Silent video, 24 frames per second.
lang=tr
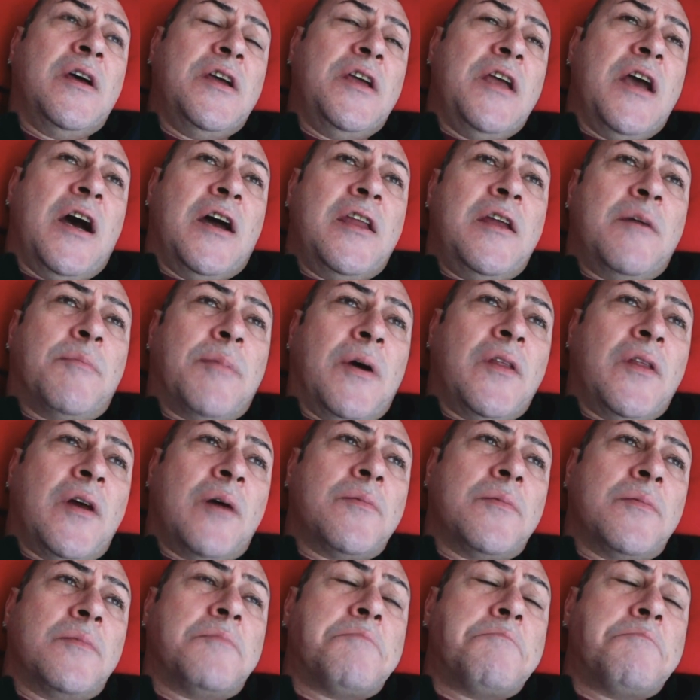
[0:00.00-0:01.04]
Yani bana
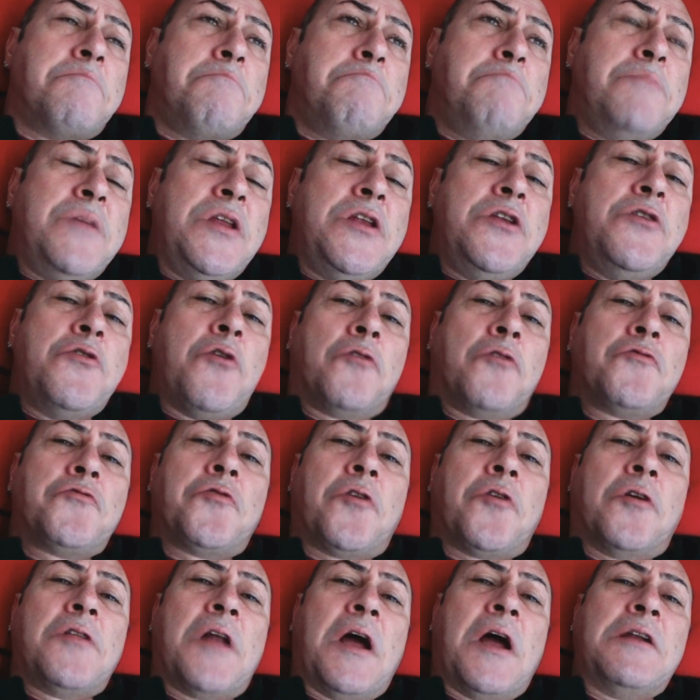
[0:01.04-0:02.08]
milyon
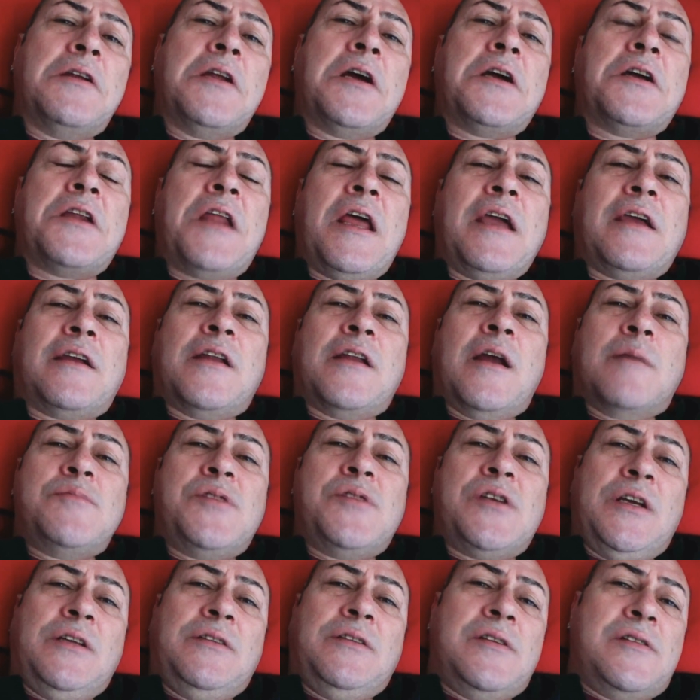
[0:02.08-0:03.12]
dolarlık reklam
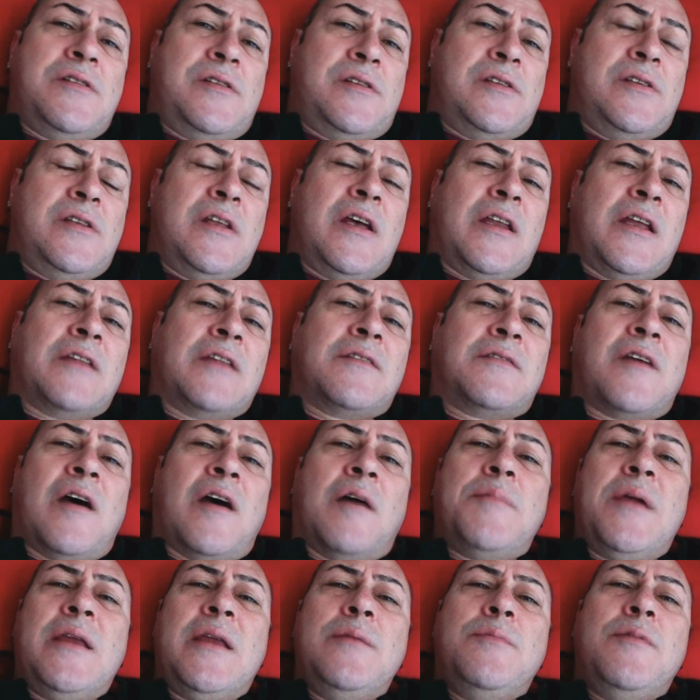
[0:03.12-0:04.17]
çektirsinler.
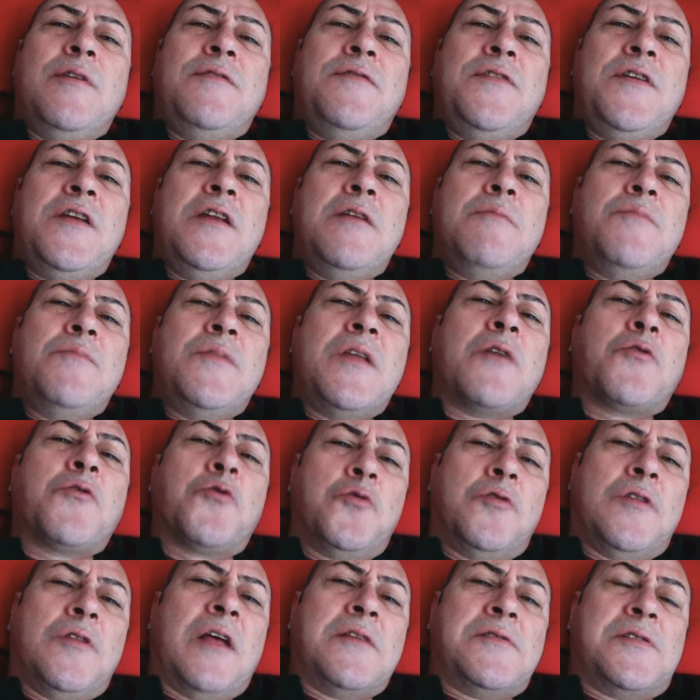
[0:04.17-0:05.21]
Hatta beni bir filmde
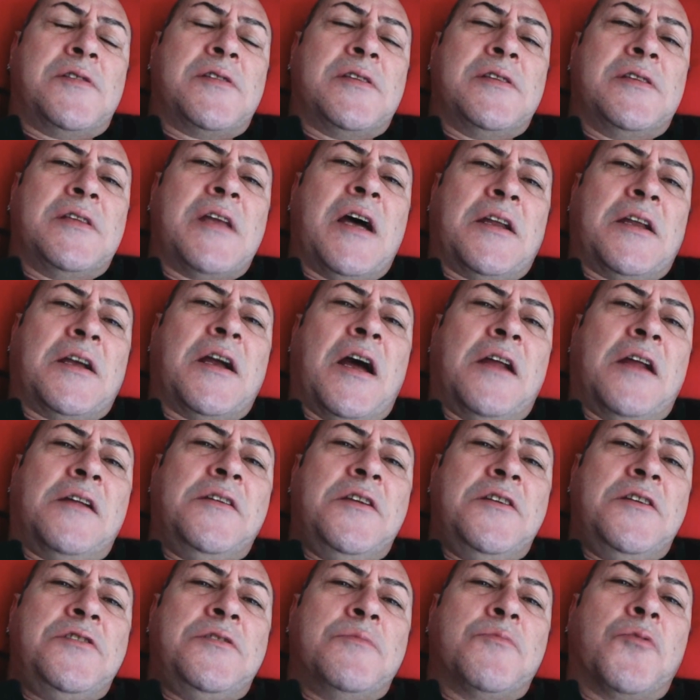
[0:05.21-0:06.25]
kullansınlar
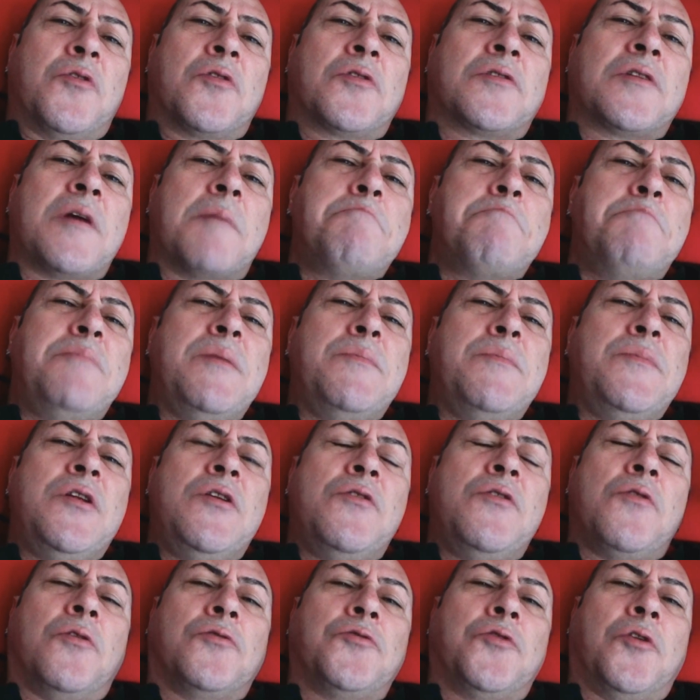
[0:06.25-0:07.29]
kardeşim. Oradan bir
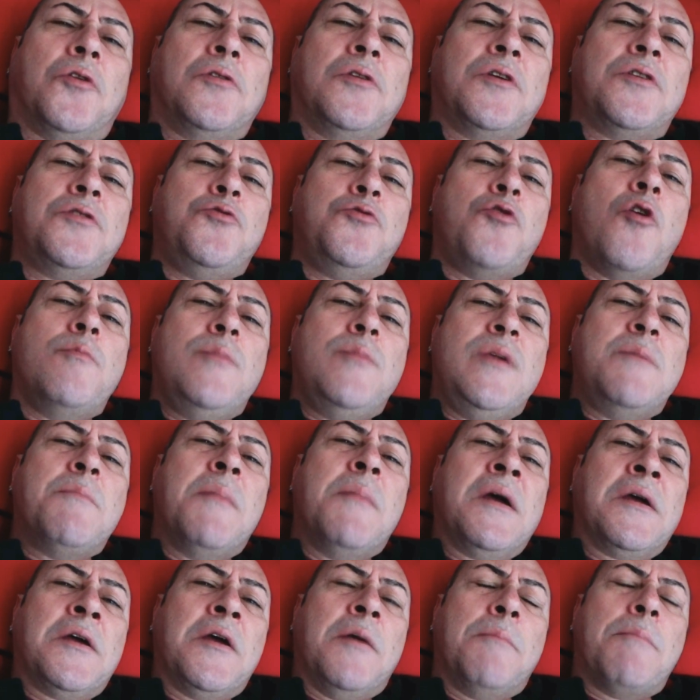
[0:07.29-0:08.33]
milyon dolar gömeyim.
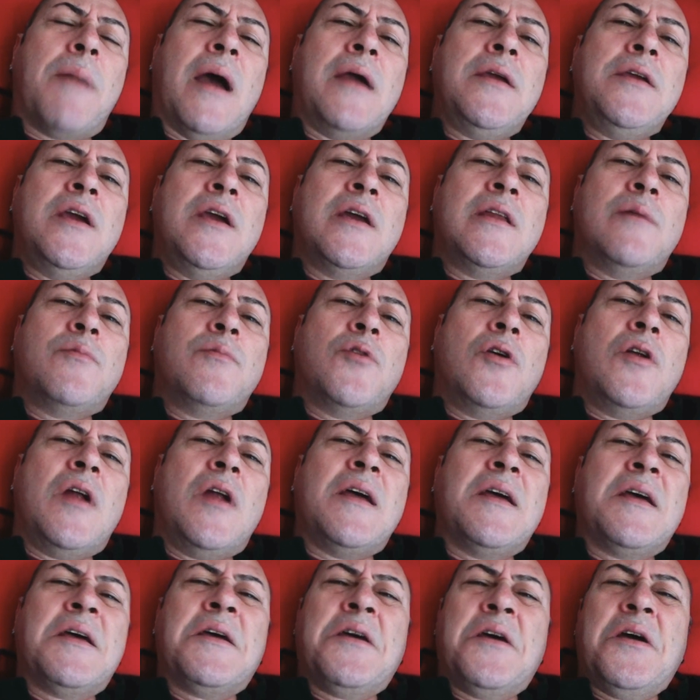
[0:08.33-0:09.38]
Ben gene
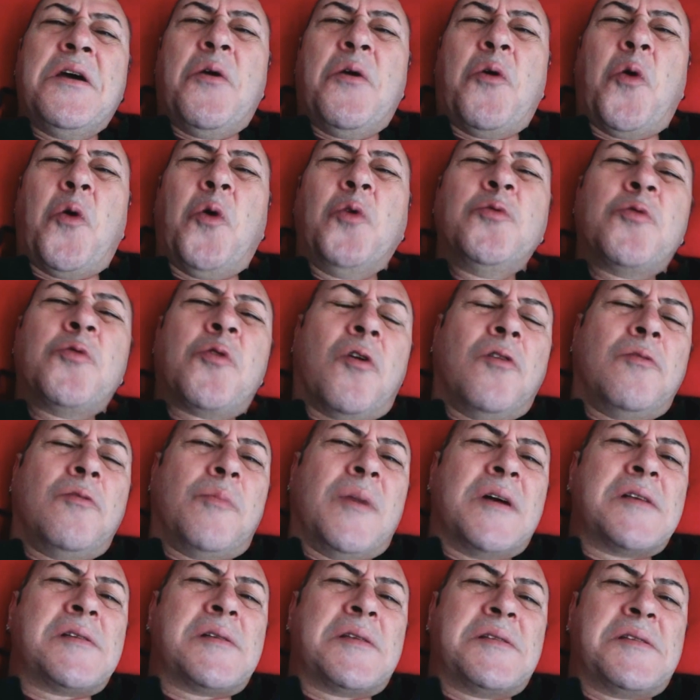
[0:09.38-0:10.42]
böyle olur
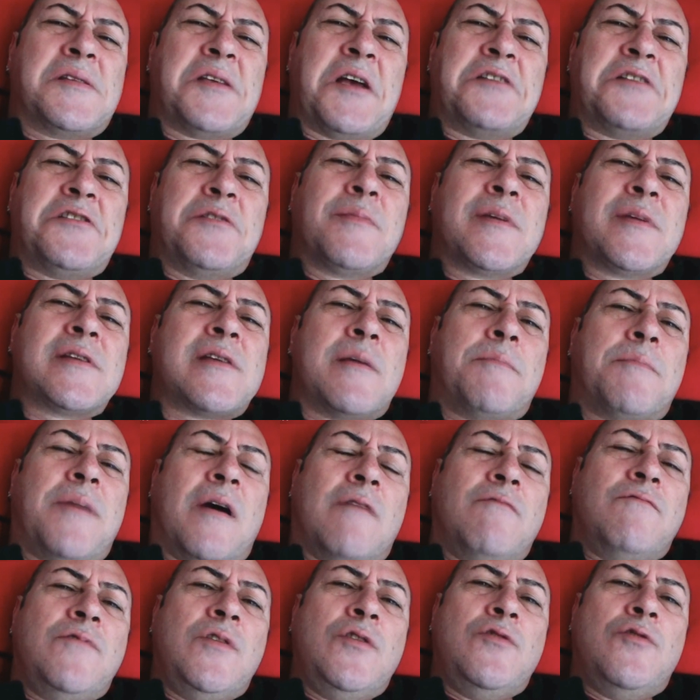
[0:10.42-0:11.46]
olmaz saçma
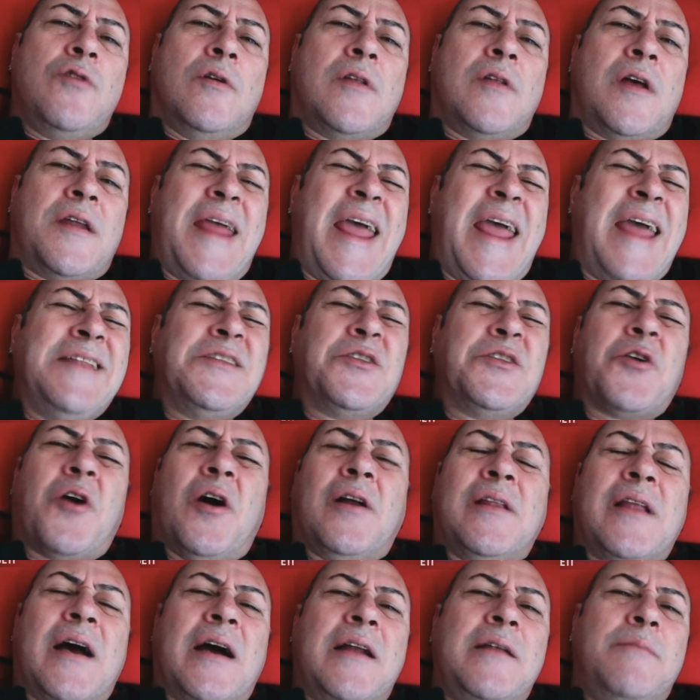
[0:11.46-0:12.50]
sapan videolar en
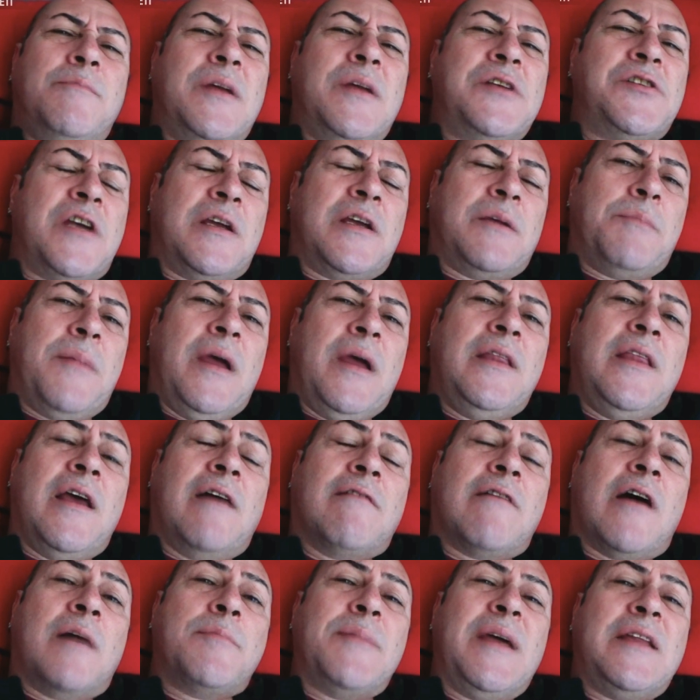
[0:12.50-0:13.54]
doğal halime çekmeye
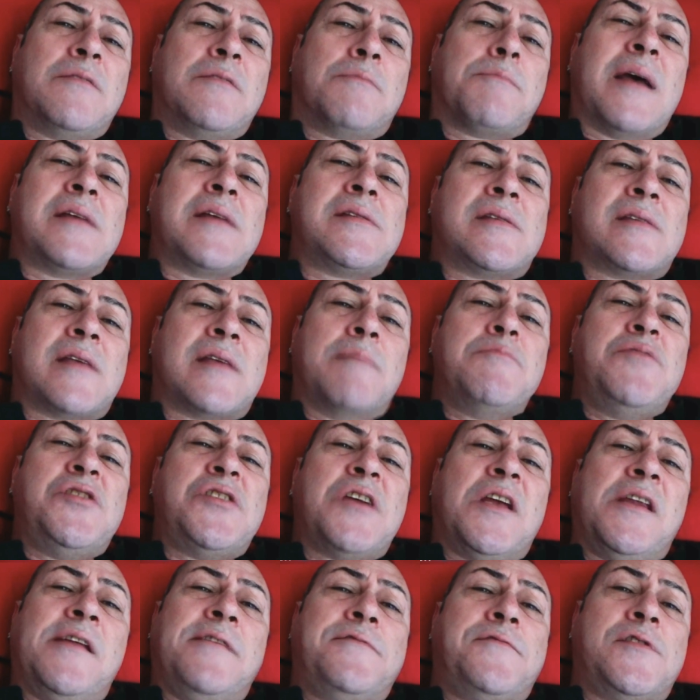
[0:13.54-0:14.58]
devam etmezsem
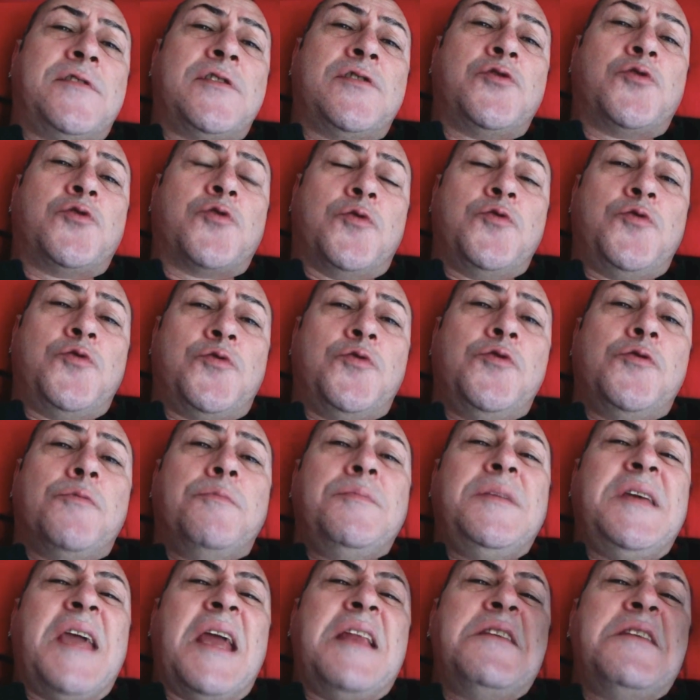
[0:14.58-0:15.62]
şerefsiz
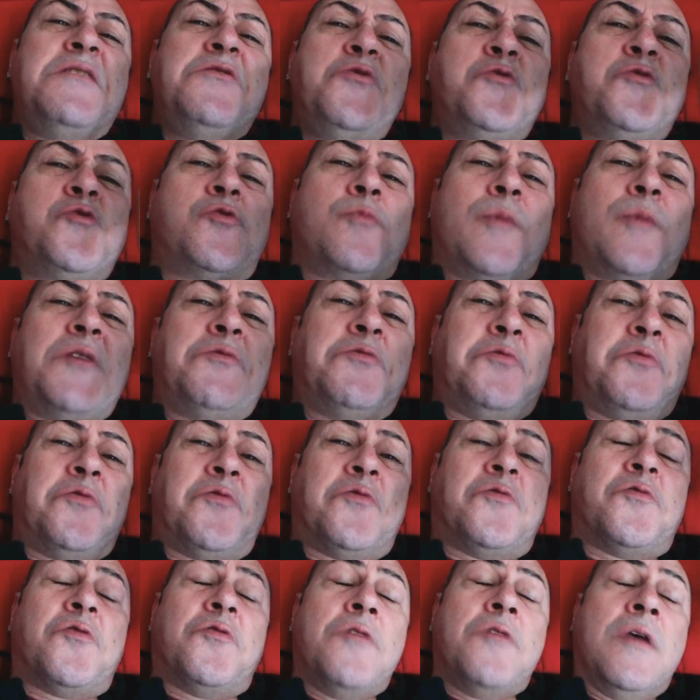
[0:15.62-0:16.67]
çocuğuyum gelin yüzüme
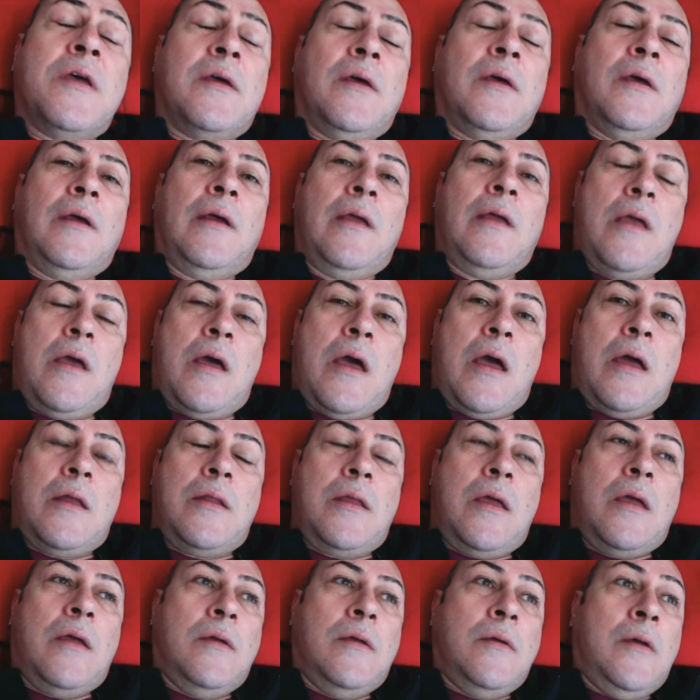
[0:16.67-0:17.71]
tükürün.
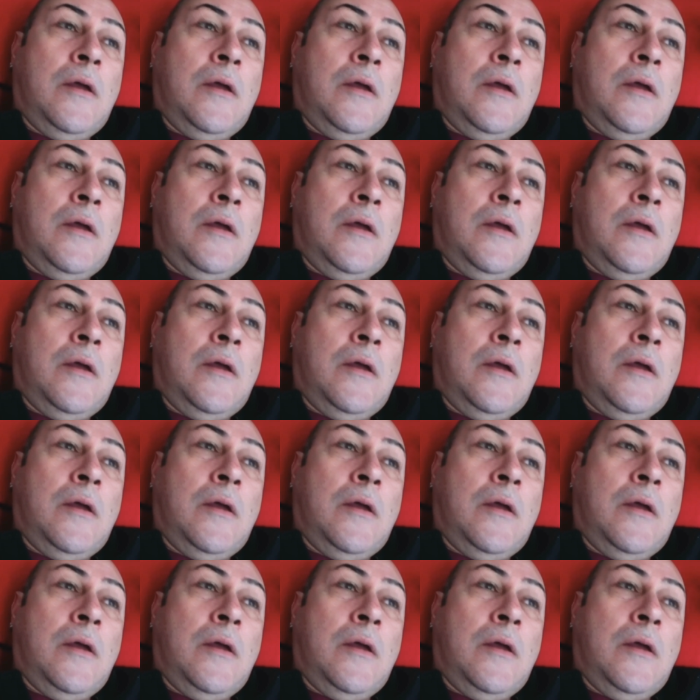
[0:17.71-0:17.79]
Yani.